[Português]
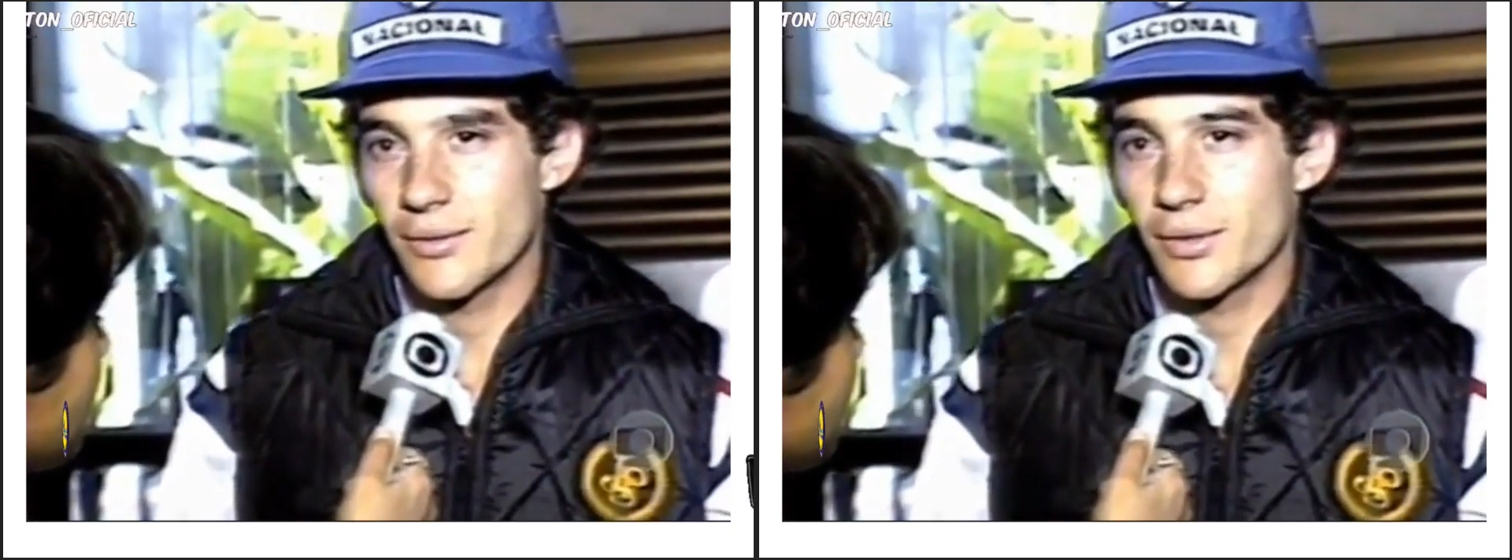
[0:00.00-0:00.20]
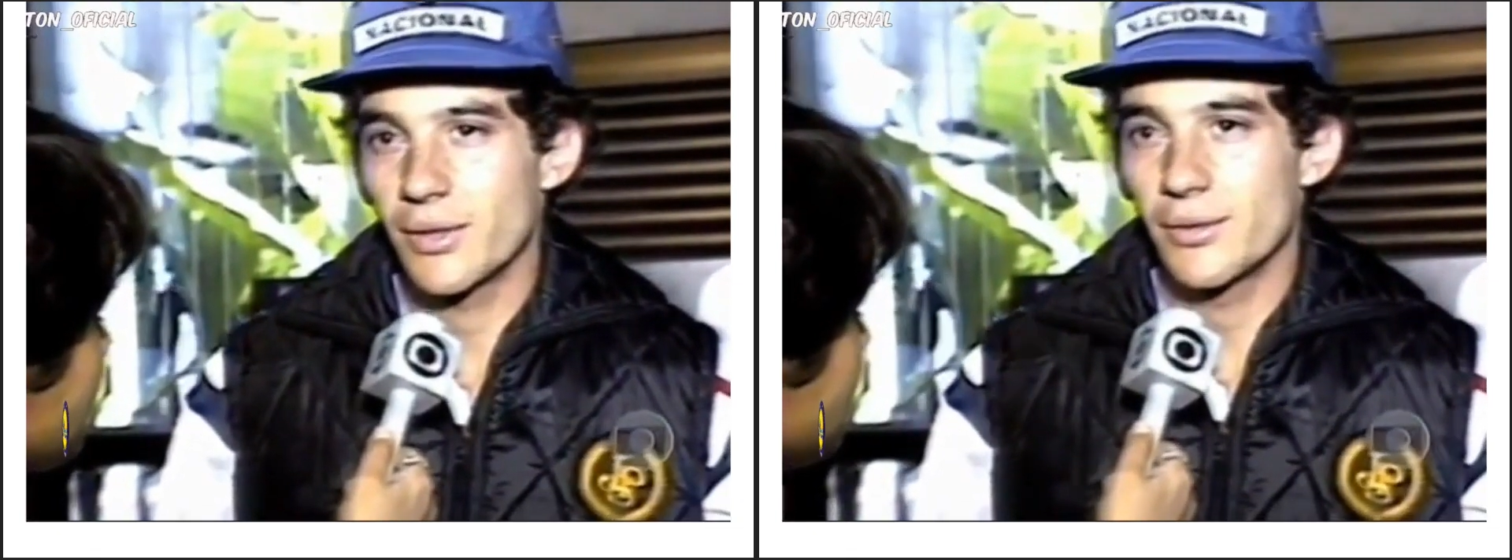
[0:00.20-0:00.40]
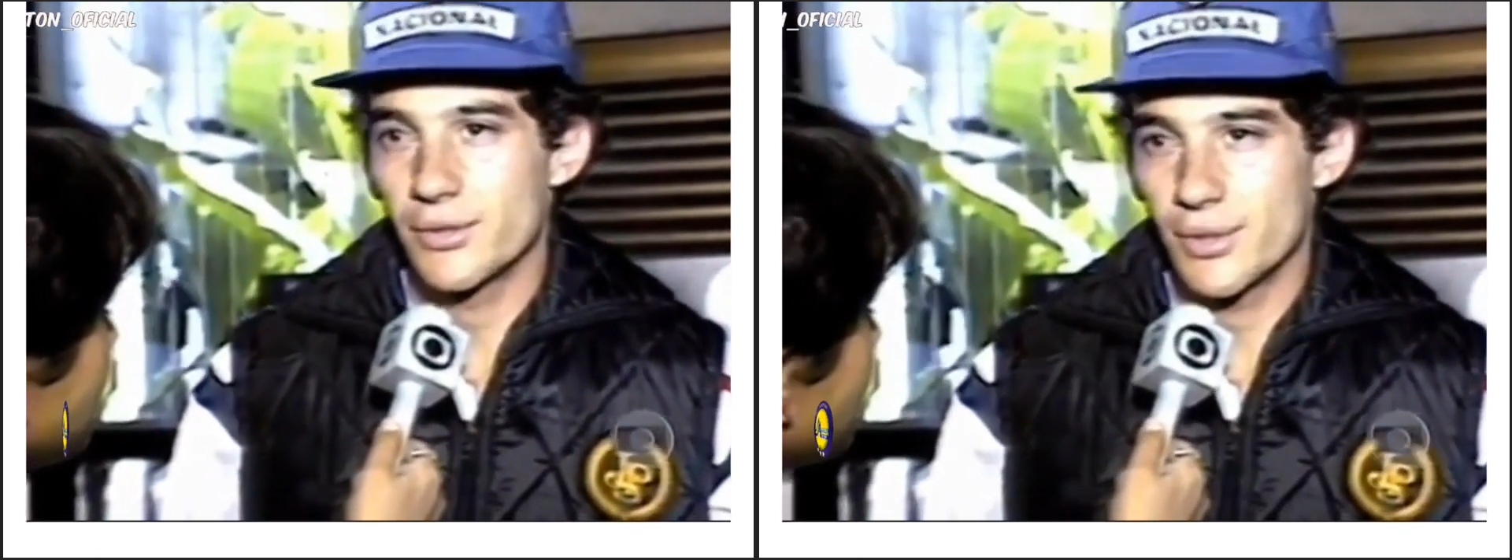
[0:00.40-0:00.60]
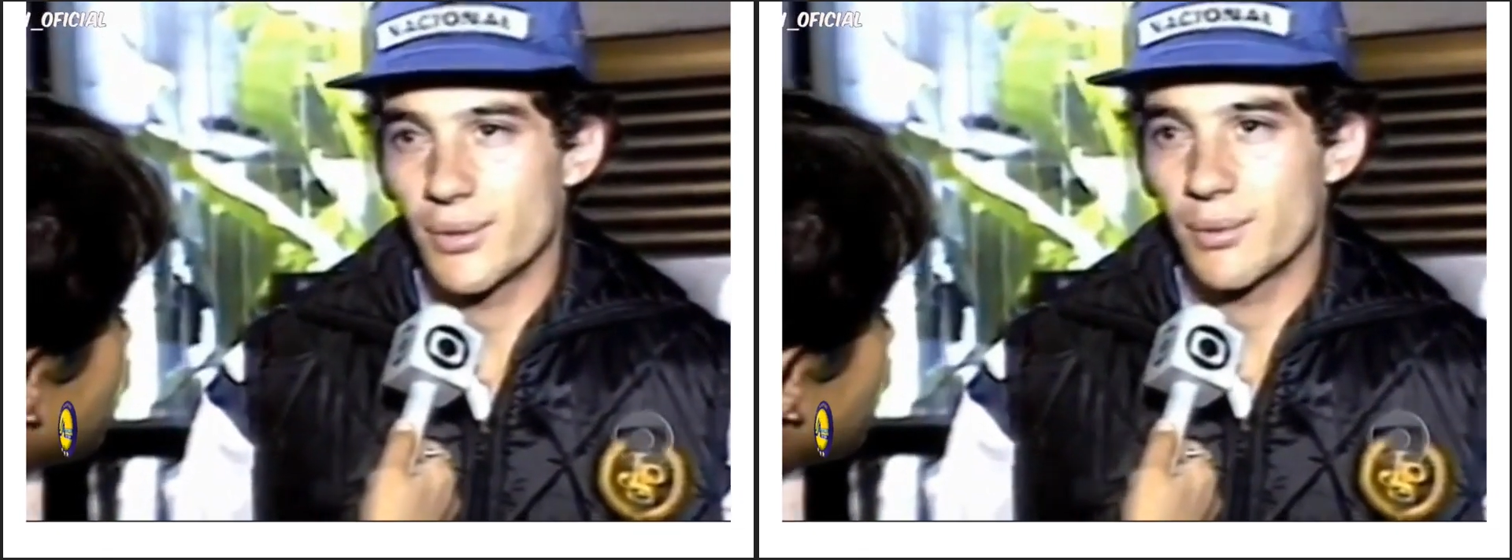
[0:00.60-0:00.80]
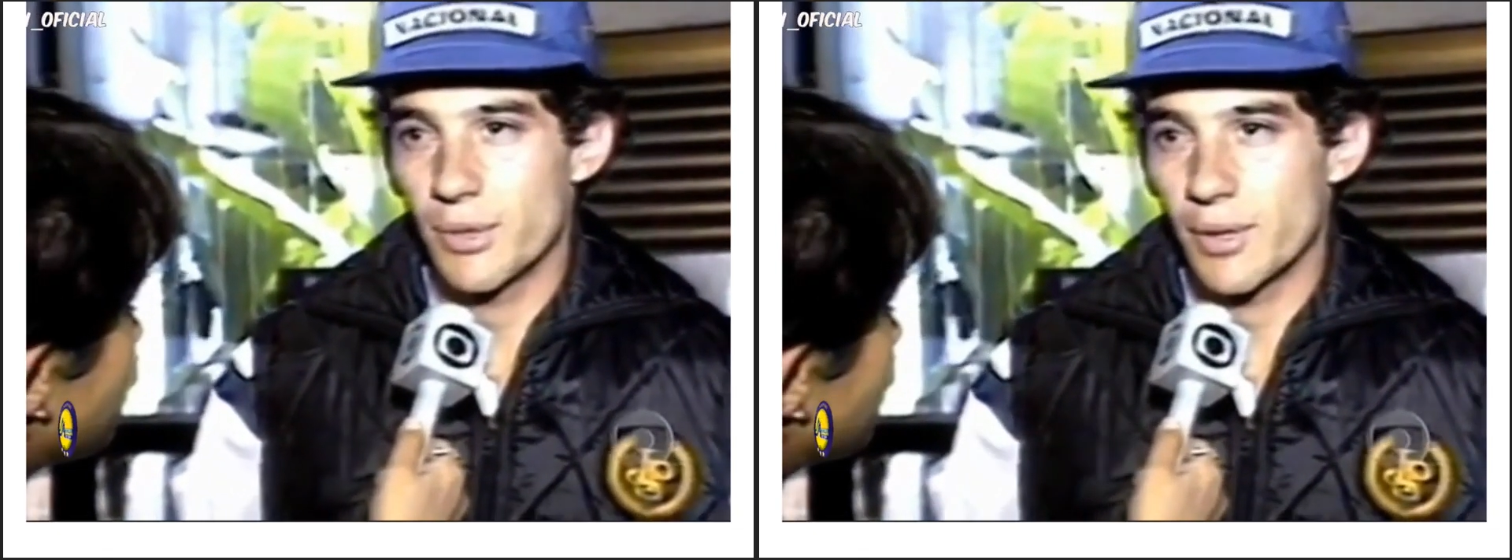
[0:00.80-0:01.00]
a vitória de ontem
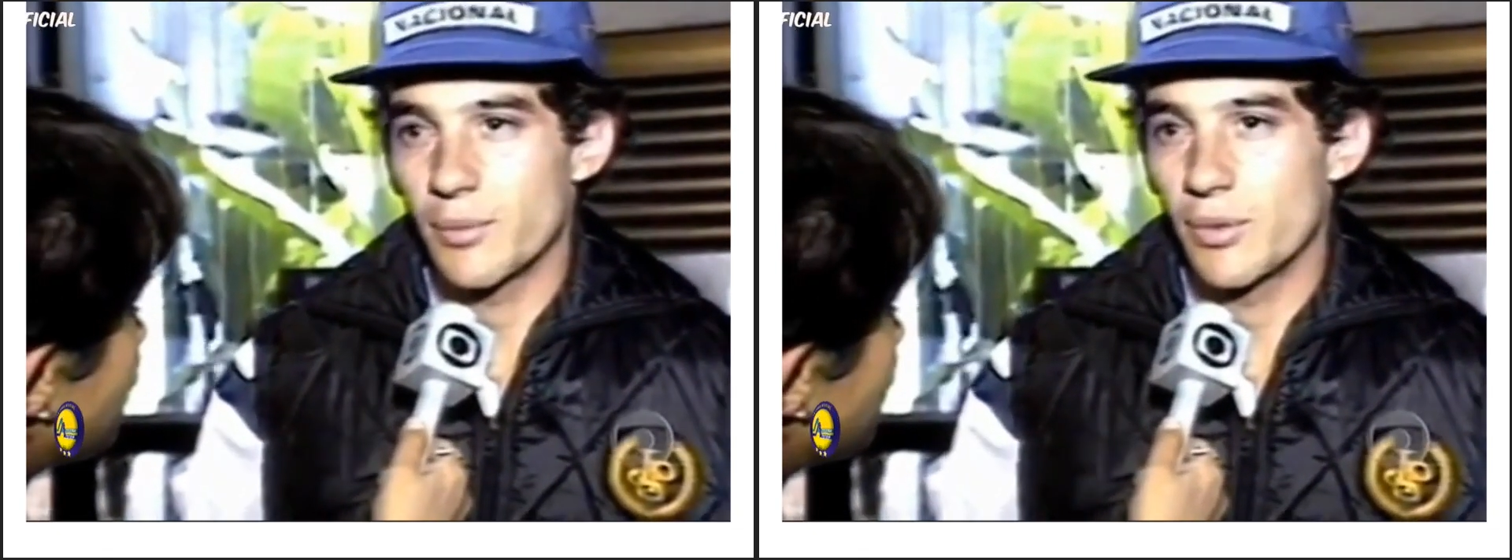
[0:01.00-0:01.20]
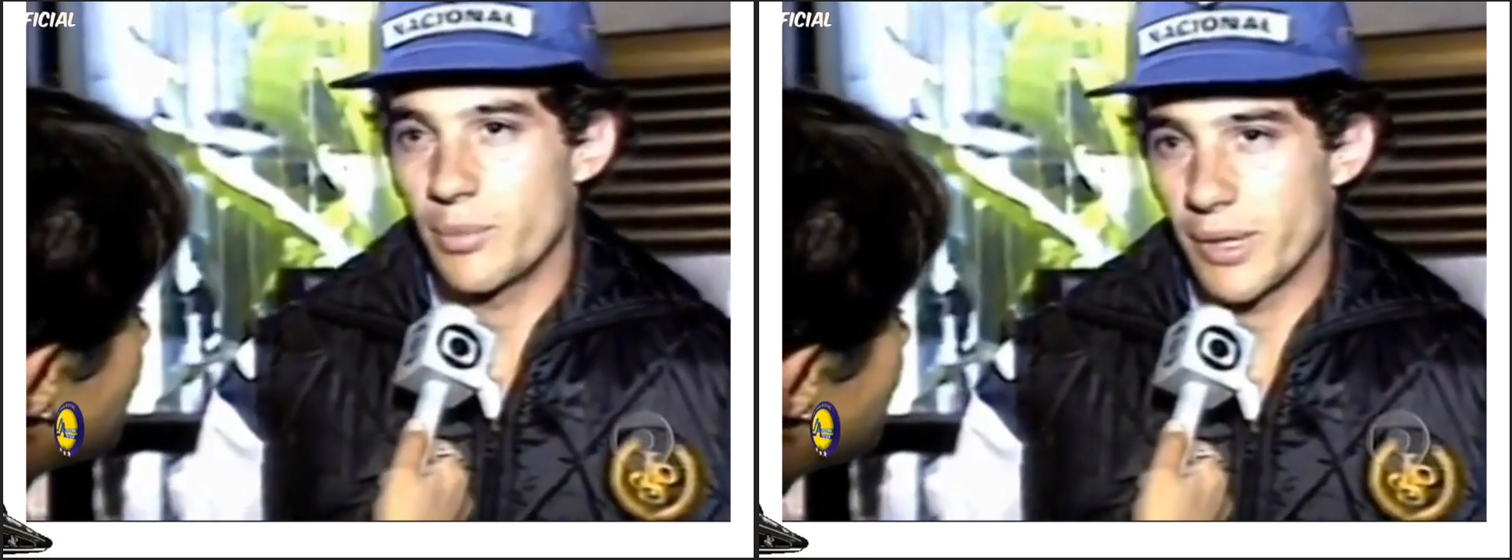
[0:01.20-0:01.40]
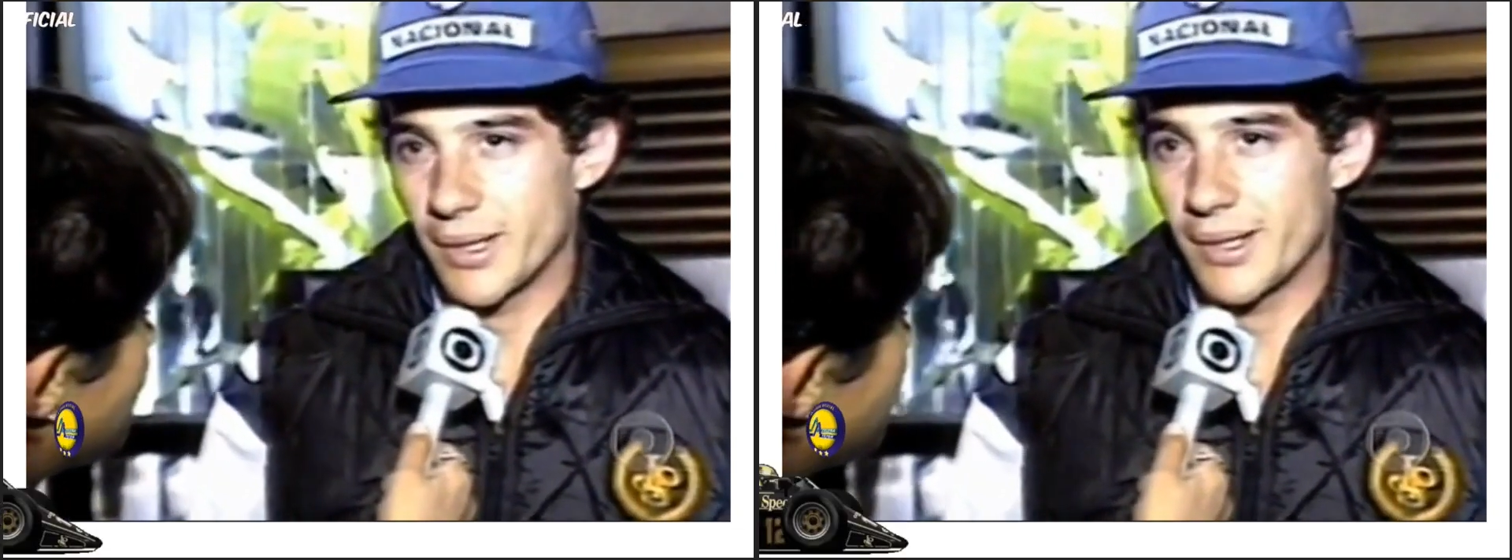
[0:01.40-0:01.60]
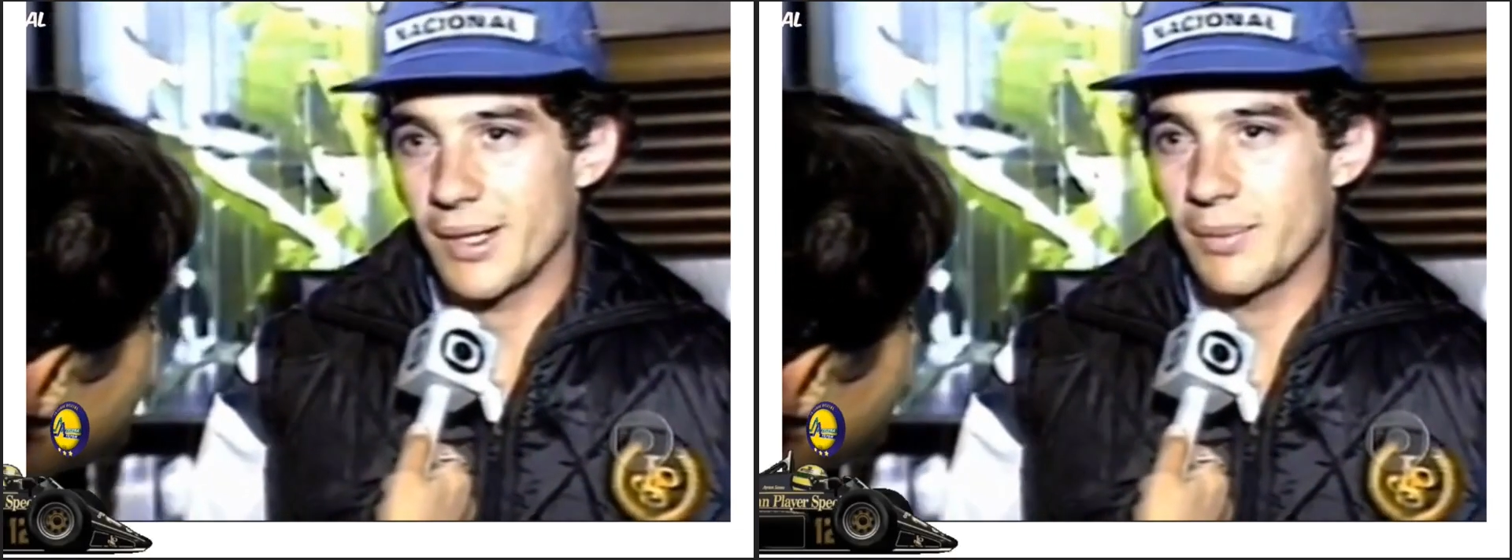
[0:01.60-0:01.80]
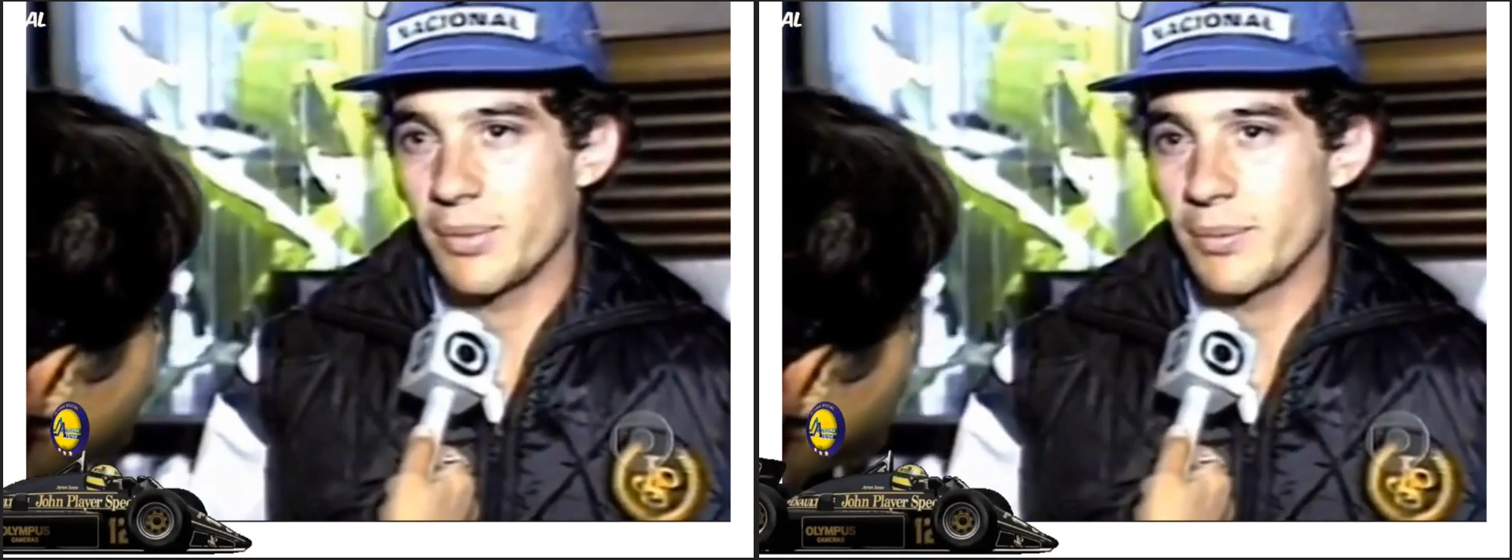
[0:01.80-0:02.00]
chegou numa hora boa para a
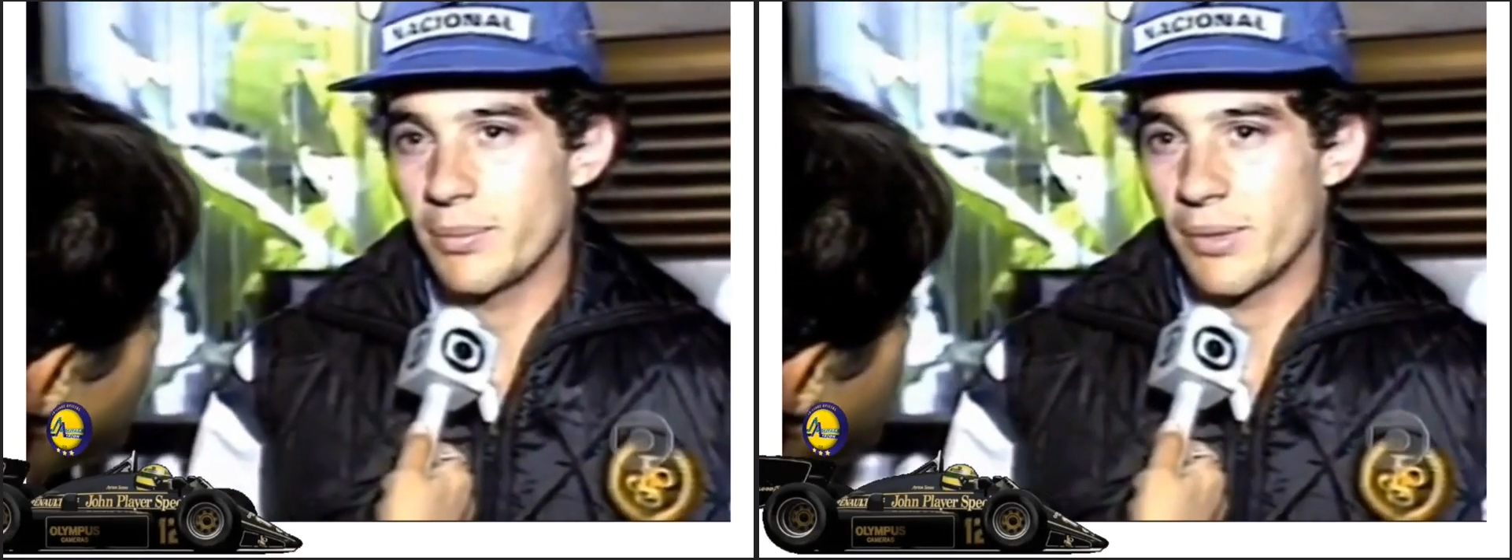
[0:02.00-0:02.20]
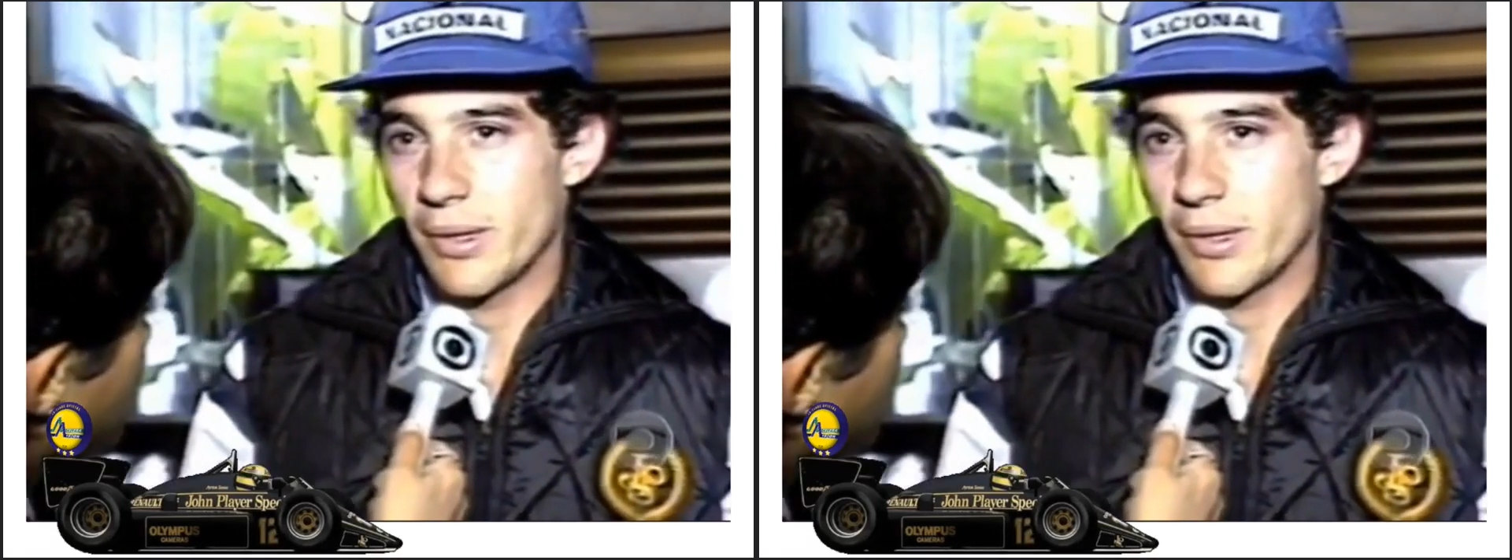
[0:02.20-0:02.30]
equipe,